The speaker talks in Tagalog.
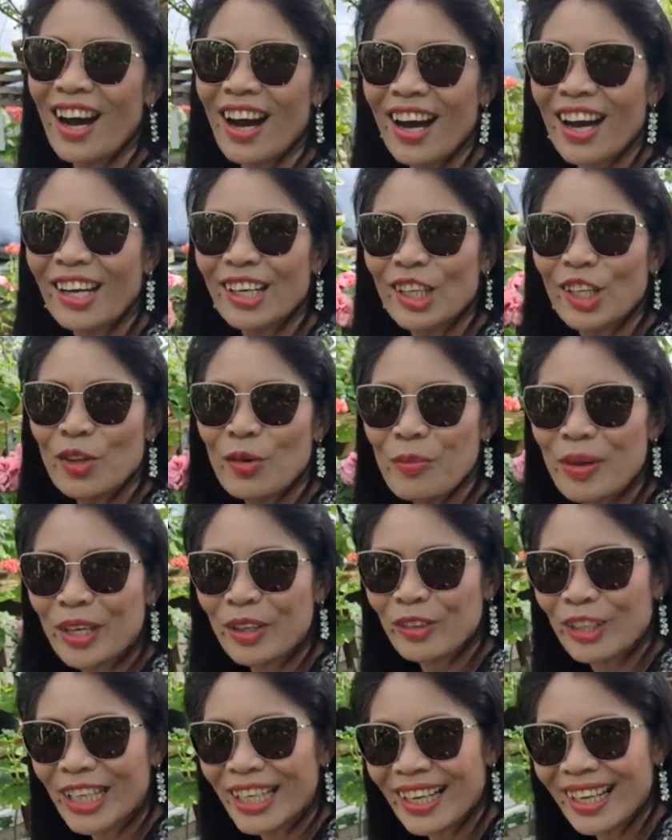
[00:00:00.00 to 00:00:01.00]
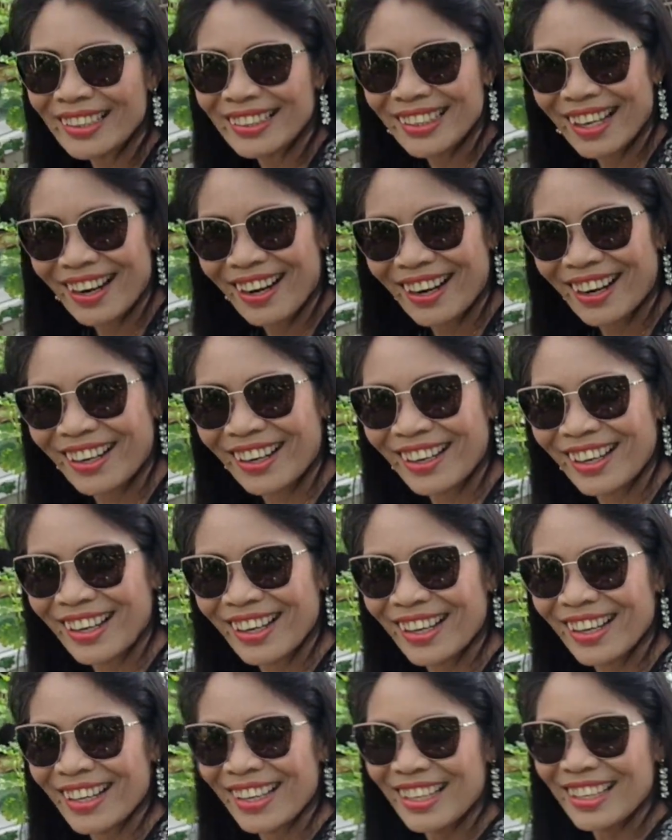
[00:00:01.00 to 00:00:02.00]
Ang lumi ko ni Ngatar,
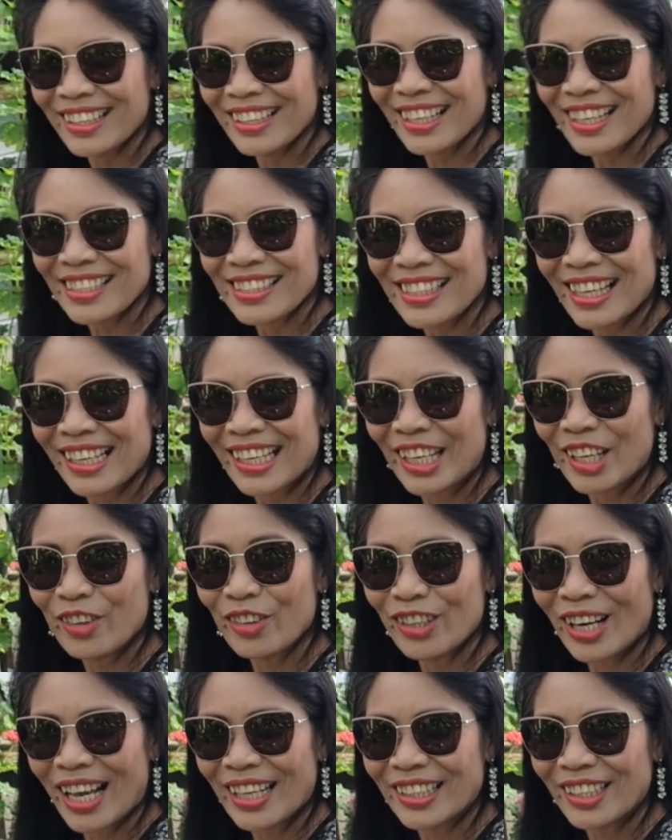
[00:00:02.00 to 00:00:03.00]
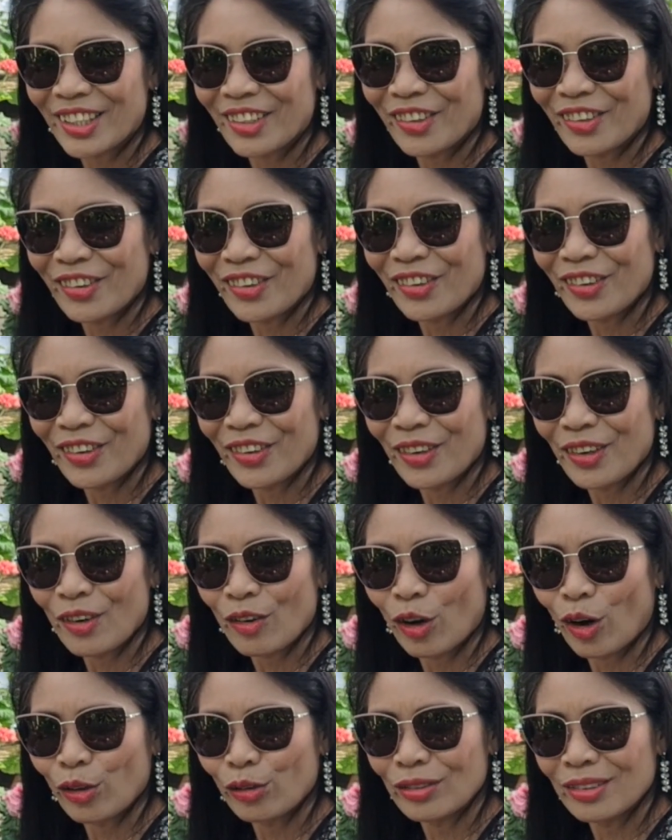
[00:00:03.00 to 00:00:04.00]
nasa likuran ko.
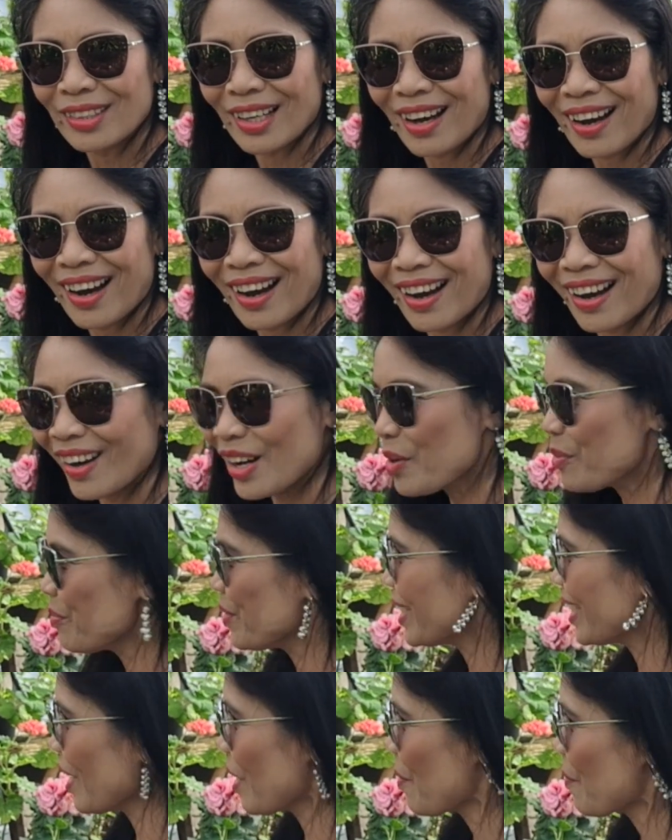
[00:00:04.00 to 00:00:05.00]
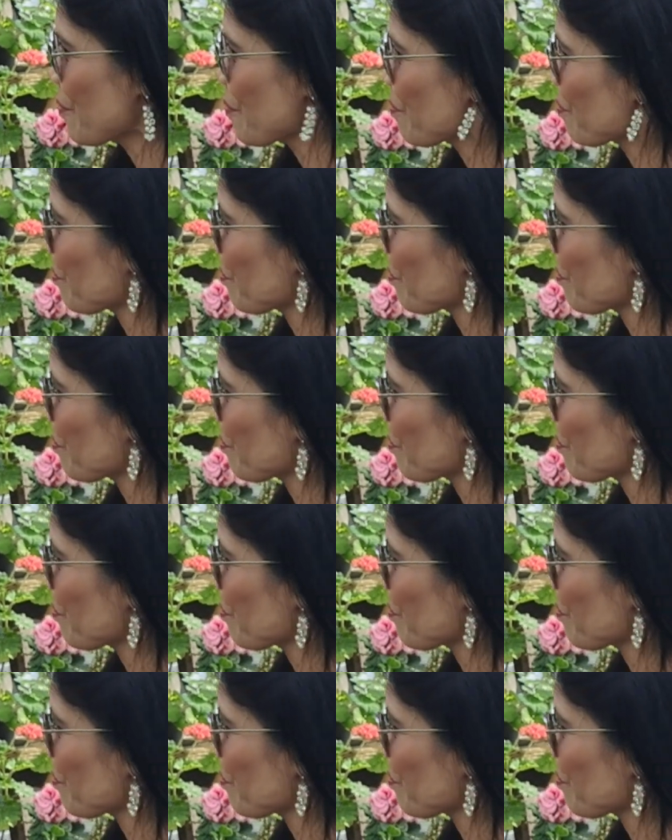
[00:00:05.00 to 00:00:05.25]
Ang dami.